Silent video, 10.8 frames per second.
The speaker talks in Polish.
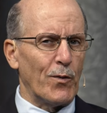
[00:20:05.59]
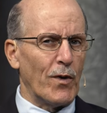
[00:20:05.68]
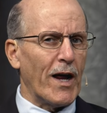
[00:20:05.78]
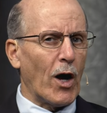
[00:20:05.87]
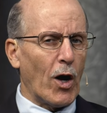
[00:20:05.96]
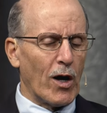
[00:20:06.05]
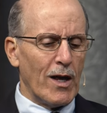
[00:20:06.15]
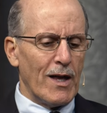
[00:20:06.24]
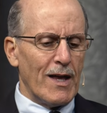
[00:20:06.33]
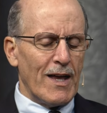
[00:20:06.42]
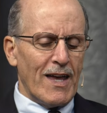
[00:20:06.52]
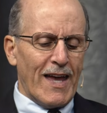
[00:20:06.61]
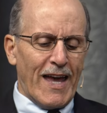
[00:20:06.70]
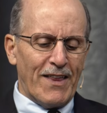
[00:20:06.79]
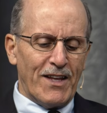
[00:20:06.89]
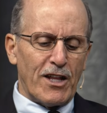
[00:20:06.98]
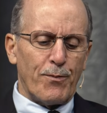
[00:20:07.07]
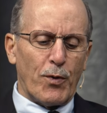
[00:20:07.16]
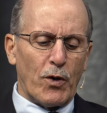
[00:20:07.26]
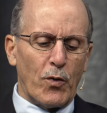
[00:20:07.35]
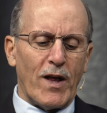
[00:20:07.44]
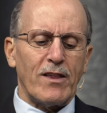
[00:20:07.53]
W każdym razie zdarzał się
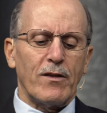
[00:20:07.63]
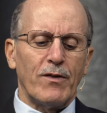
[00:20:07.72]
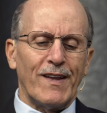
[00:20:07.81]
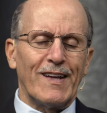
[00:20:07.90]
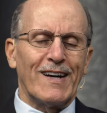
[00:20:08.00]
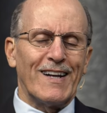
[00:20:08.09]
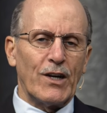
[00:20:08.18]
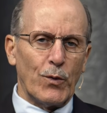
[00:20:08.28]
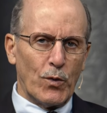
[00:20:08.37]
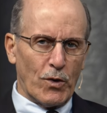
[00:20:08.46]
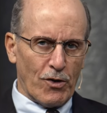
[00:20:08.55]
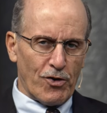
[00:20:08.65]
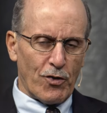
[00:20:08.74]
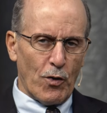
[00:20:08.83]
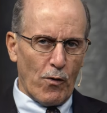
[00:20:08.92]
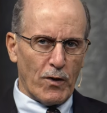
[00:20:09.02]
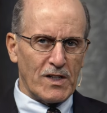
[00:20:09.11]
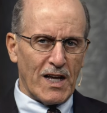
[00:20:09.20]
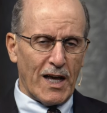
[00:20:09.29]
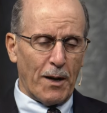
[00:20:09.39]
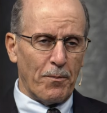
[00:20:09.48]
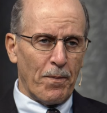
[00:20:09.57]
rzadko. W miarę upływu
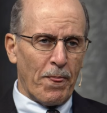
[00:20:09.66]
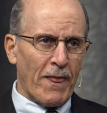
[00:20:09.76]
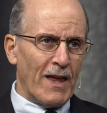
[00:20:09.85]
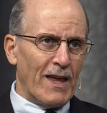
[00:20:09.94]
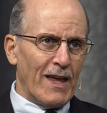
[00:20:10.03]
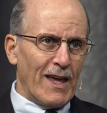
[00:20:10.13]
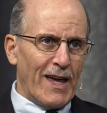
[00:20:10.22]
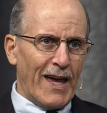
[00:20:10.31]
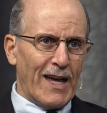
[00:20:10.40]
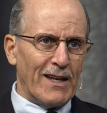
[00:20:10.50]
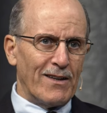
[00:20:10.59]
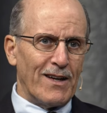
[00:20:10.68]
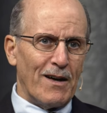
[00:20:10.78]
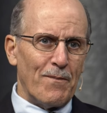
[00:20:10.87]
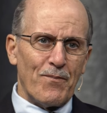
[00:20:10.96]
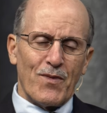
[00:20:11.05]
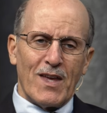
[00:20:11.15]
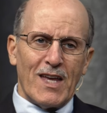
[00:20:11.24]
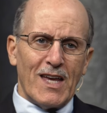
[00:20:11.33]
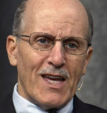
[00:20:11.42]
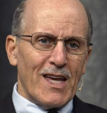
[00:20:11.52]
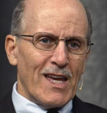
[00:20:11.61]
czasu sytuacja się pogarszała.
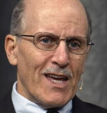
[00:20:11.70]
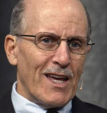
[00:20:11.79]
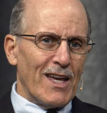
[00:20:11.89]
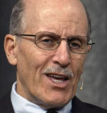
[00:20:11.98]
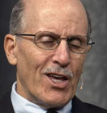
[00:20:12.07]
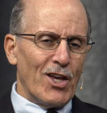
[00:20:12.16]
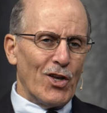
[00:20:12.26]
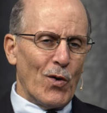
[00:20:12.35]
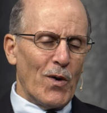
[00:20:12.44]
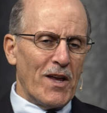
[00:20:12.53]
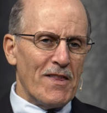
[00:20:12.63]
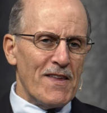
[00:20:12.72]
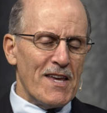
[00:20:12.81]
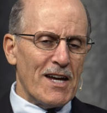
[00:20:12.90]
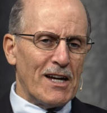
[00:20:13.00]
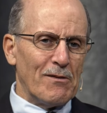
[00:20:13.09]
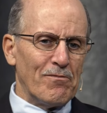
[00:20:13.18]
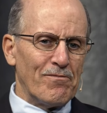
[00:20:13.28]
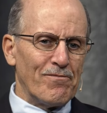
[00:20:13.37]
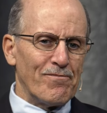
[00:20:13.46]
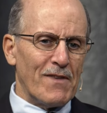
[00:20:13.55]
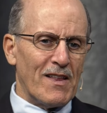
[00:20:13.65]
Uh, y, uh, Chyba w
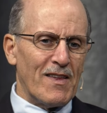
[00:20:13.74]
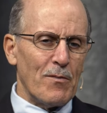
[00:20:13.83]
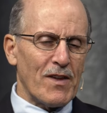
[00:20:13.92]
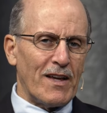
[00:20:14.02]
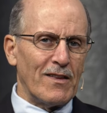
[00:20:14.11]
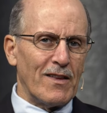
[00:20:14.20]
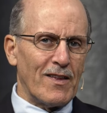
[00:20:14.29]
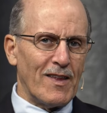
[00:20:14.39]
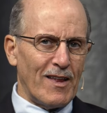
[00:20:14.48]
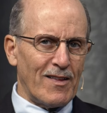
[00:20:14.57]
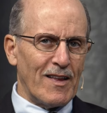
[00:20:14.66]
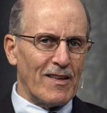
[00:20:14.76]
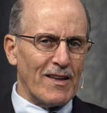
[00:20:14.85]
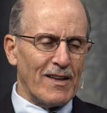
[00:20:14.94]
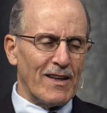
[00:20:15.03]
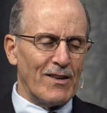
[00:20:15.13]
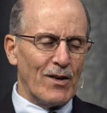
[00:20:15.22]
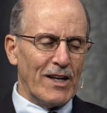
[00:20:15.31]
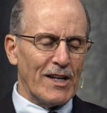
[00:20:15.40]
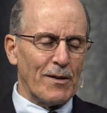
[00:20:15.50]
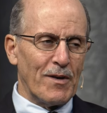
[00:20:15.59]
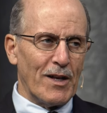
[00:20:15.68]
latach 60. i 70.
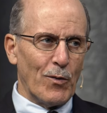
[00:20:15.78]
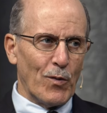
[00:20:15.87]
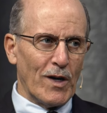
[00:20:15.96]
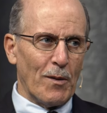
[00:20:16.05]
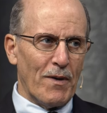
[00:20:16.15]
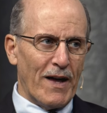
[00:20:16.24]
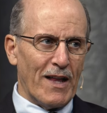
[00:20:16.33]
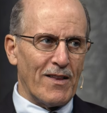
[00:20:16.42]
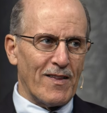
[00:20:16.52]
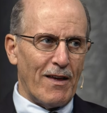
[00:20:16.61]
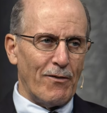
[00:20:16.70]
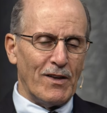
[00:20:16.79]
stała się naprawdę zła.